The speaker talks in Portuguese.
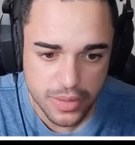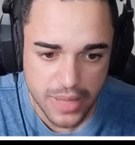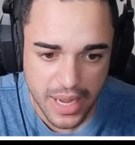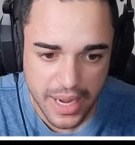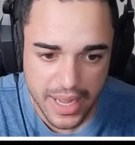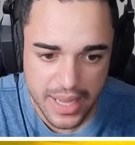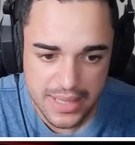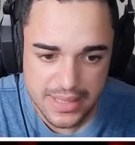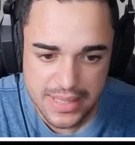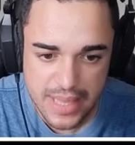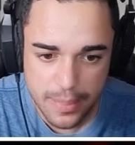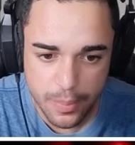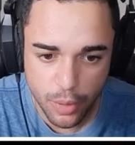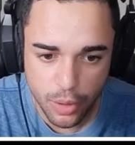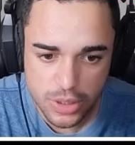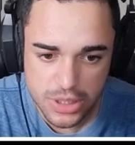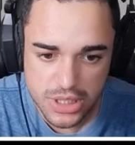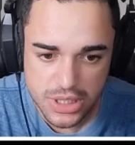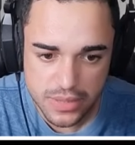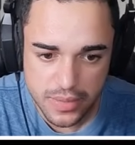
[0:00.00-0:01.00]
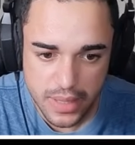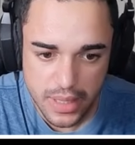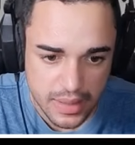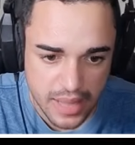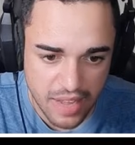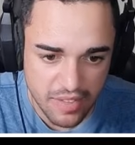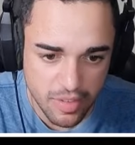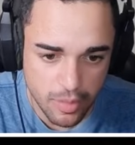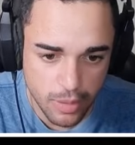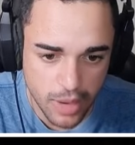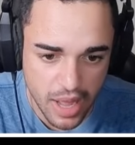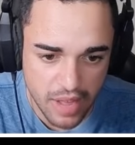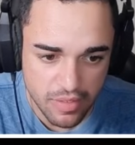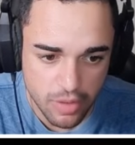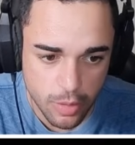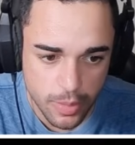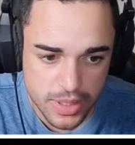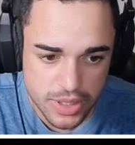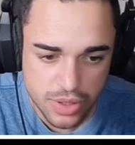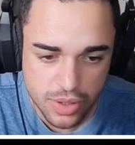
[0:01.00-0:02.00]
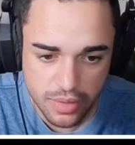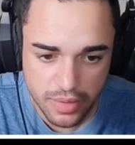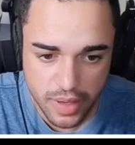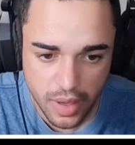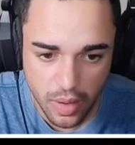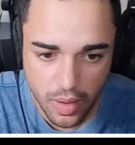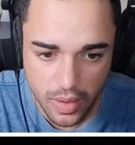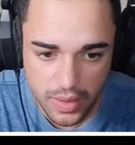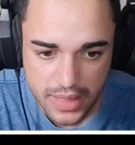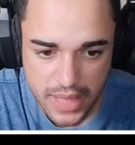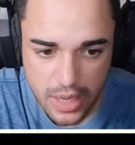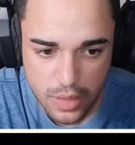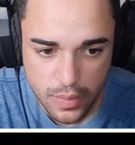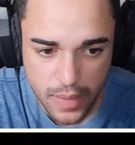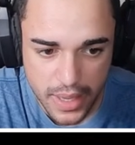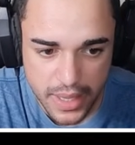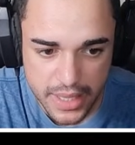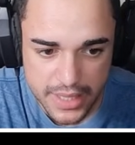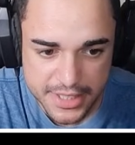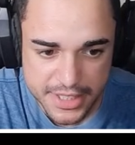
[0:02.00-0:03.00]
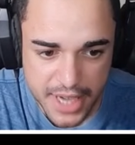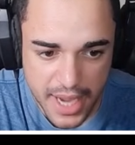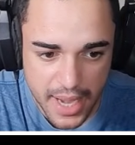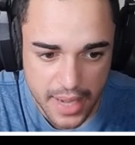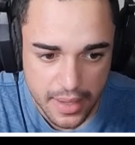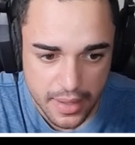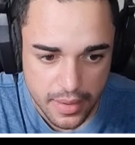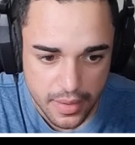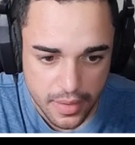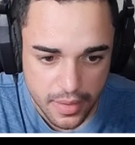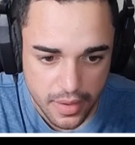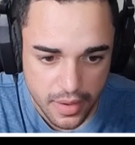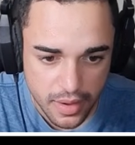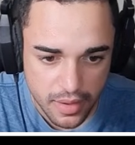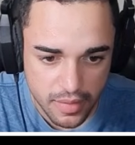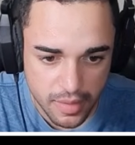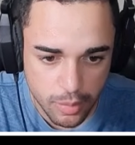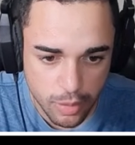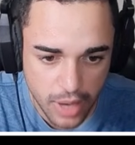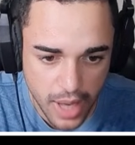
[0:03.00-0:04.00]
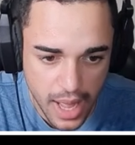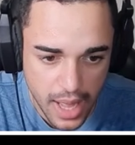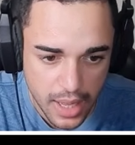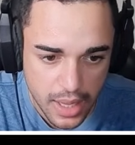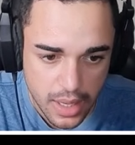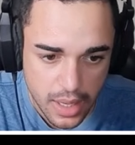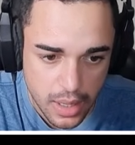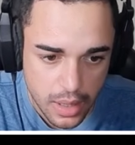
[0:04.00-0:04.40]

daqueles emojis, velho. Tá, vamos lá. Começou, velho. Ó, tem um aqui já. Vamos lá.